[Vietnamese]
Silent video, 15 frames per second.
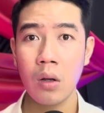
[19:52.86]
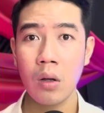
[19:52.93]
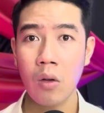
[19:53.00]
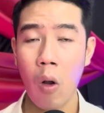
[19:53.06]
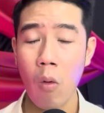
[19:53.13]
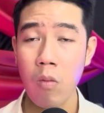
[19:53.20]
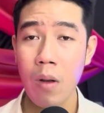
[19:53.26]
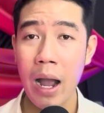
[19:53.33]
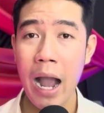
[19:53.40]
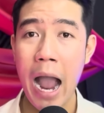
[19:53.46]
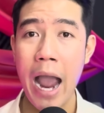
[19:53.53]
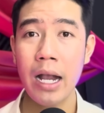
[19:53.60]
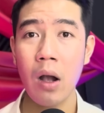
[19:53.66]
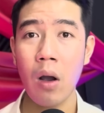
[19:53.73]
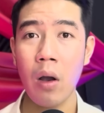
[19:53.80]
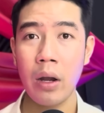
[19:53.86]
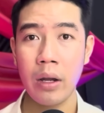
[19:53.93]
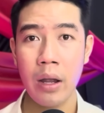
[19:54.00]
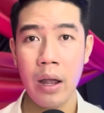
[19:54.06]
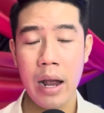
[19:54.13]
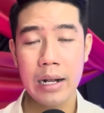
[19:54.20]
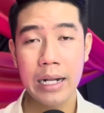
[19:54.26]
Cũng hai người,
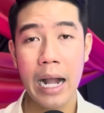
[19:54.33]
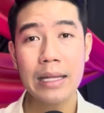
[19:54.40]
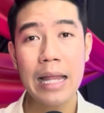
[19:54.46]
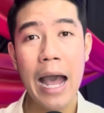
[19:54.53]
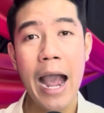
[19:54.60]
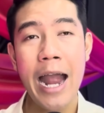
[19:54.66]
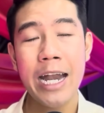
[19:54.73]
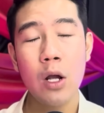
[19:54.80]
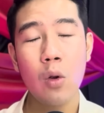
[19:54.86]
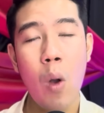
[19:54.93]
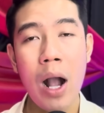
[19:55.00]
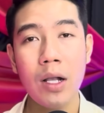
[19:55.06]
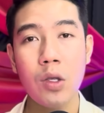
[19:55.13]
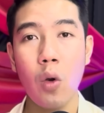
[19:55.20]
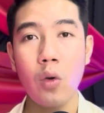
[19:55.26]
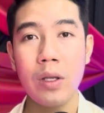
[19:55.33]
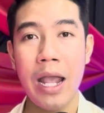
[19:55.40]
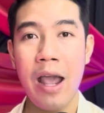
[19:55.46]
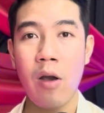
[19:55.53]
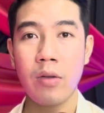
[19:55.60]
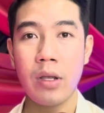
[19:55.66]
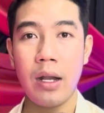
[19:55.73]
cái tay nó ngoắt vô
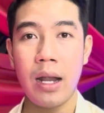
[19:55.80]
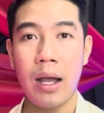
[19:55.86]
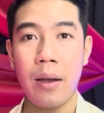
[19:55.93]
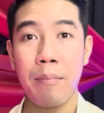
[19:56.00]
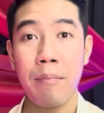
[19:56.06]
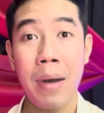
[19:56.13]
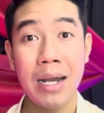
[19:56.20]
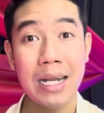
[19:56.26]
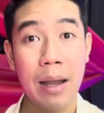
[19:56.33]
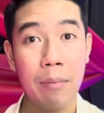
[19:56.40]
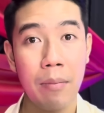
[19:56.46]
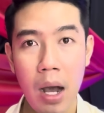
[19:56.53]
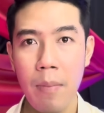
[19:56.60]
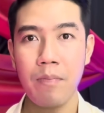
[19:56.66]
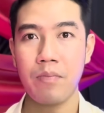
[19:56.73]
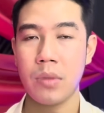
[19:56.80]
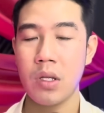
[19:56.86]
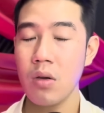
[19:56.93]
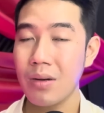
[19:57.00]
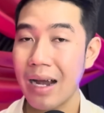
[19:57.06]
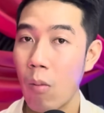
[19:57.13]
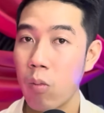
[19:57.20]
nhau vậy nè, mà nằm úp
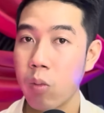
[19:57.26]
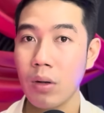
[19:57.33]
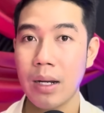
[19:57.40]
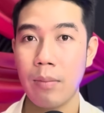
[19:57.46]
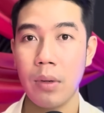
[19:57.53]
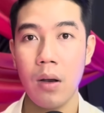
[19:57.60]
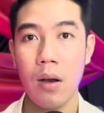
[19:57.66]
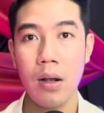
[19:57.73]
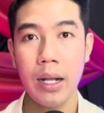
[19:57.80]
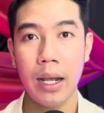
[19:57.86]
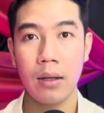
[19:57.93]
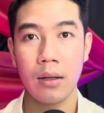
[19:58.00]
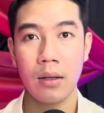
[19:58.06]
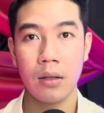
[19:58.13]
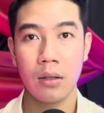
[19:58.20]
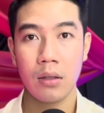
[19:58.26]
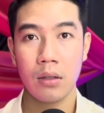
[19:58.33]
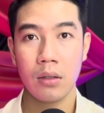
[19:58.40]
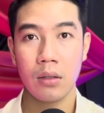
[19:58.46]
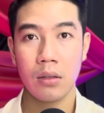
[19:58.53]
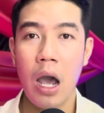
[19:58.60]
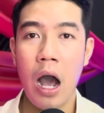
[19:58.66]
chứ không có nằm ngửa nha.
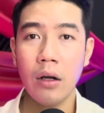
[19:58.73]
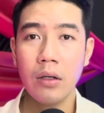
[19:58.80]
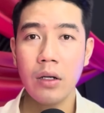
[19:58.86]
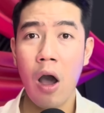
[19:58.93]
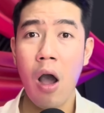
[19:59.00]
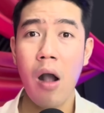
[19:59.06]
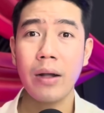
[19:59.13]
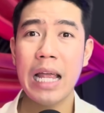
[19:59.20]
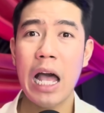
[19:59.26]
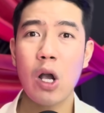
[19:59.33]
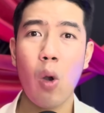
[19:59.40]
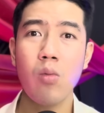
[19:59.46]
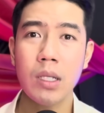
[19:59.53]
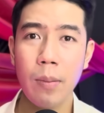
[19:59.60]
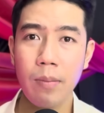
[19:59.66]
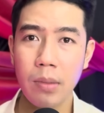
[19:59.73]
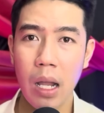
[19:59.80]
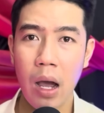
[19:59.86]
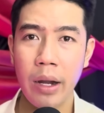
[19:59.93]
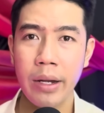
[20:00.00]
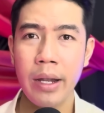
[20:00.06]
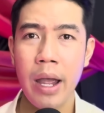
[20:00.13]
Ở đó người ta cũng xúm
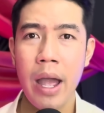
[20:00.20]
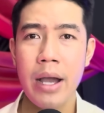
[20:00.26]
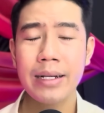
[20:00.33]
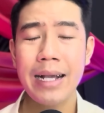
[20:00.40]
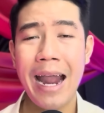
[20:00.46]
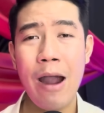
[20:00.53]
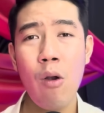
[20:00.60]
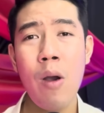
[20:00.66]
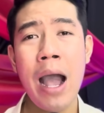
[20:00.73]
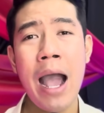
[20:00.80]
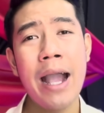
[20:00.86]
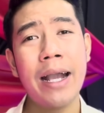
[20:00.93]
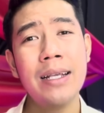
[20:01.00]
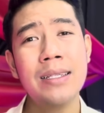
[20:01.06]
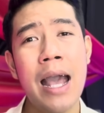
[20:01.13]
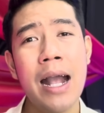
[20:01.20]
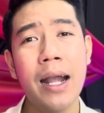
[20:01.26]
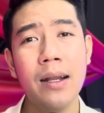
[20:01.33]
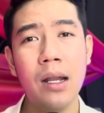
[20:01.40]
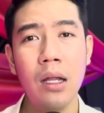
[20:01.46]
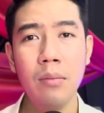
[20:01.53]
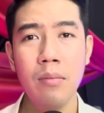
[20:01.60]
lại, kéo hai cái xác này
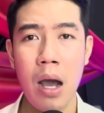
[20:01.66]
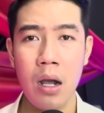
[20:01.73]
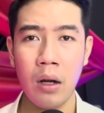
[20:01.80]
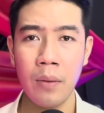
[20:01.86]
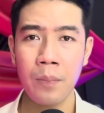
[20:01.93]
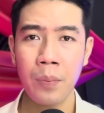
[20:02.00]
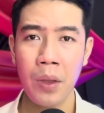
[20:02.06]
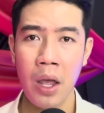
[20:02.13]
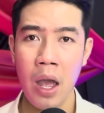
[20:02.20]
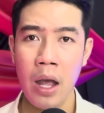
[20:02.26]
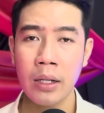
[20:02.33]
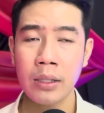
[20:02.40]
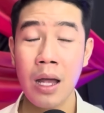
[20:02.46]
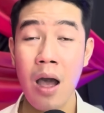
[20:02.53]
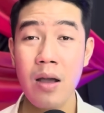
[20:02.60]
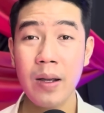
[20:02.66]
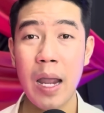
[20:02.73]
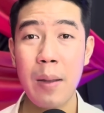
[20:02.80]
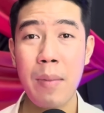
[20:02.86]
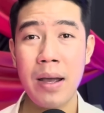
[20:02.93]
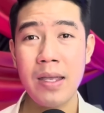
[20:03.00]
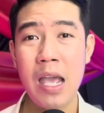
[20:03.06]
lên bờ. Tới khi
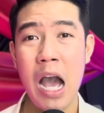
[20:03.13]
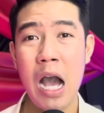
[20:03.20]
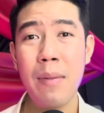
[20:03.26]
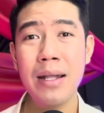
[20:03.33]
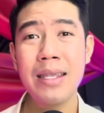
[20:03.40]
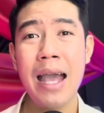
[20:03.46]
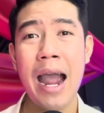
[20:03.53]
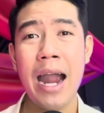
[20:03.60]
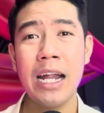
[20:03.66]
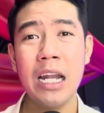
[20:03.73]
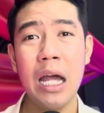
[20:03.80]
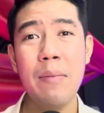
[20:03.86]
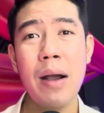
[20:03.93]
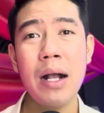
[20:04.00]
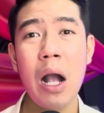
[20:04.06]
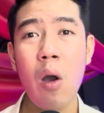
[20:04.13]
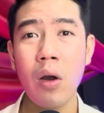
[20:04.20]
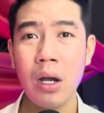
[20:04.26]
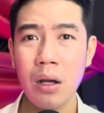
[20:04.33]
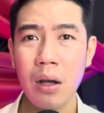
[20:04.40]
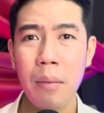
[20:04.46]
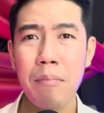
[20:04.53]
bà vợ bà chạy lại bà coi đó,
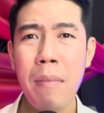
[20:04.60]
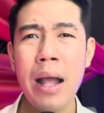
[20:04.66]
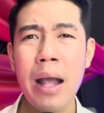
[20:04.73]
bà